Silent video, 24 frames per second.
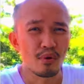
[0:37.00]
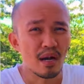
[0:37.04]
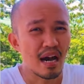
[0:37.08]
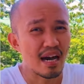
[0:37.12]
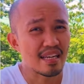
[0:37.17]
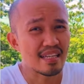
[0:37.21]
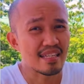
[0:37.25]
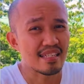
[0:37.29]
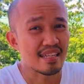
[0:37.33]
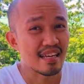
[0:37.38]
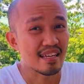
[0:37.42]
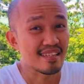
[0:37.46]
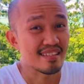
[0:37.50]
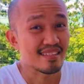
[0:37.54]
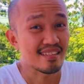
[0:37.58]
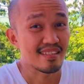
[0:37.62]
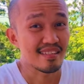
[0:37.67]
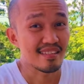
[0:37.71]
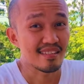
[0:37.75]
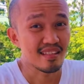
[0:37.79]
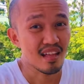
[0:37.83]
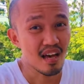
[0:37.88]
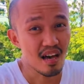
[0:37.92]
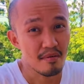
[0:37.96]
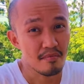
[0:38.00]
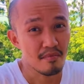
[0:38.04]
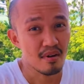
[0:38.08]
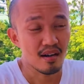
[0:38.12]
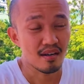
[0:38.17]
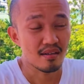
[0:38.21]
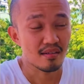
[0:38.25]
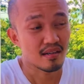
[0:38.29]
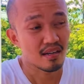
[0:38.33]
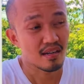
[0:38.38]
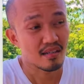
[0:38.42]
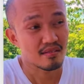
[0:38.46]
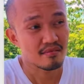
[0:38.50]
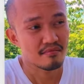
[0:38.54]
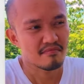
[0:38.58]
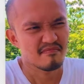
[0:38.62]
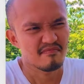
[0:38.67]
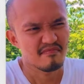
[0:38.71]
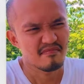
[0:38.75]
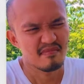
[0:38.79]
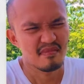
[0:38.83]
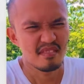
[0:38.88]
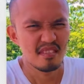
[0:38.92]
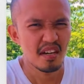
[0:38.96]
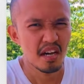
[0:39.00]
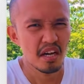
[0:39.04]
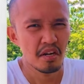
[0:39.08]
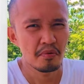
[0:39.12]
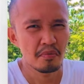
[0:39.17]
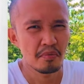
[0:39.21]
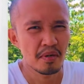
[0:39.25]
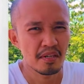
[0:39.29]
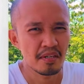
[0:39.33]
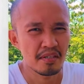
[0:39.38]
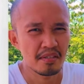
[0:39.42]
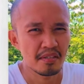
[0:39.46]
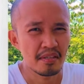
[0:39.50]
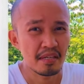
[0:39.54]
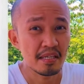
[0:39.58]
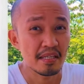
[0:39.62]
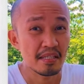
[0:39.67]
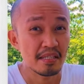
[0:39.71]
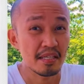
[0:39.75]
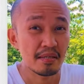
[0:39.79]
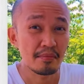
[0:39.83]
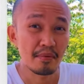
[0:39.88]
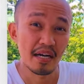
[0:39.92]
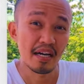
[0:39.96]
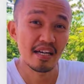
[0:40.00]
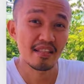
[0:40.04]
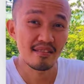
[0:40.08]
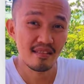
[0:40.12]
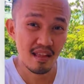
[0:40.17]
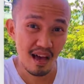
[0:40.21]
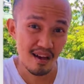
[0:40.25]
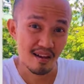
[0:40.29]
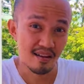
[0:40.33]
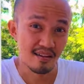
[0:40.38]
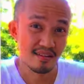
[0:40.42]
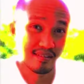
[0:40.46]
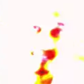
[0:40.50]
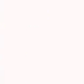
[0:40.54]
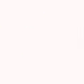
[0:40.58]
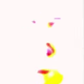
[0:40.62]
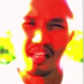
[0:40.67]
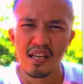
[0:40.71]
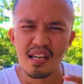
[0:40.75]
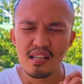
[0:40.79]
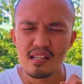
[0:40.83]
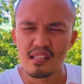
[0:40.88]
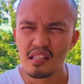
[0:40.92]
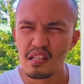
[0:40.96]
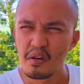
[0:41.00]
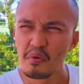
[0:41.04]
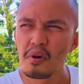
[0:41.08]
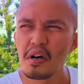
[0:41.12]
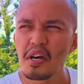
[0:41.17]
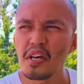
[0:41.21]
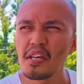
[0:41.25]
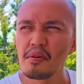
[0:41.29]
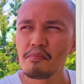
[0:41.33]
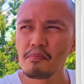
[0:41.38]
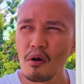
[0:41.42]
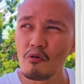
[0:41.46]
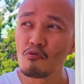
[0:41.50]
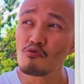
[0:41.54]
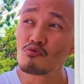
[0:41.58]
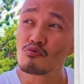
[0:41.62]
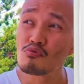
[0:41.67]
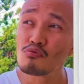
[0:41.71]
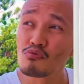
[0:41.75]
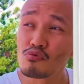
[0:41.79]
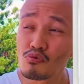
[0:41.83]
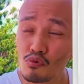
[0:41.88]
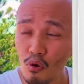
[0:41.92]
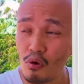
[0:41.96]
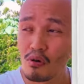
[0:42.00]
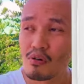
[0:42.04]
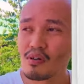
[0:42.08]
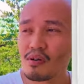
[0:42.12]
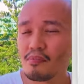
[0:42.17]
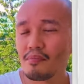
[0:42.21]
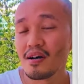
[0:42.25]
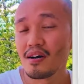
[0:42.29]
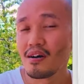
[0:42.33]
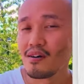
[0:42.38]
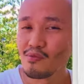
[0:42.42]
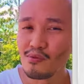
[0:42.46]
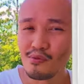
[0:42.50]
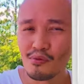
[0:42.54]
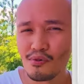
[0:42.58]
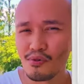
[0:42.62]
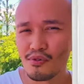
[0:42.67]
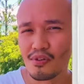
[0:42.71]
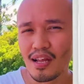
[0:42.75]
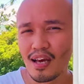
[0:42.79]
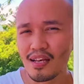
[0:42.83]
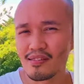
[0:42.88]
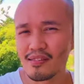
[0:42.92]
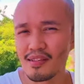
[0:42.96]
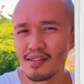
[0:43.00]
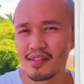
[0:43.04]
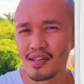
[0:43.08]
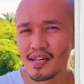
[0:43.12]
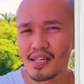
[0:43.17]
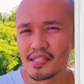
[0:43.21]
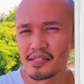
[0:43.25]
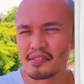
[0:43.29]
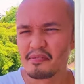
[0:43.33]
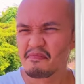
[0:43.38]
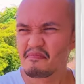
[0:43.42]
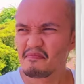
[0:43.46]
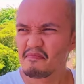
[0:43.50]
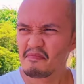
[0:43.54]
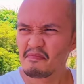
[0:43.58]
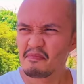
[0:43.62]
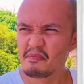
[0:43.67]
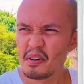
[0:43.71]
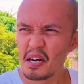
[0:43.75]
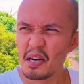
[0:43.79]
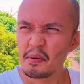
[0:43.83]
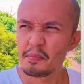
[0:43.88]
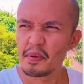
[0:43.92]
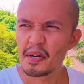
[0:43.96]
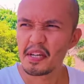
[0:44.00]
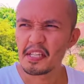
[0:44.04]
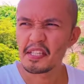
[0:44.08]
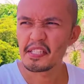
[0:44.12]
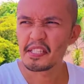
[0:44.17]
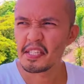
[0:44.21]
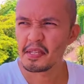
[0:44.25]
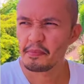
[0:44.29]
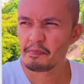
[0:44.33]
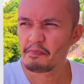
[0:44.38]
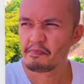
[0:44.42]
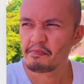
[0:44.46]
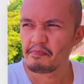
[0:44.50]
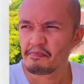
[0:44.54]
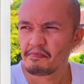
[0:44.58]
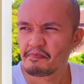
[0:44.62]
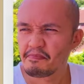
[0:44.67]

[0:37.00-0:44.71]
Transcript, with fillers: ugali na hindi tama at anumang hindi maganda. Naway mauntog ang mga ulo natin at makapag-isip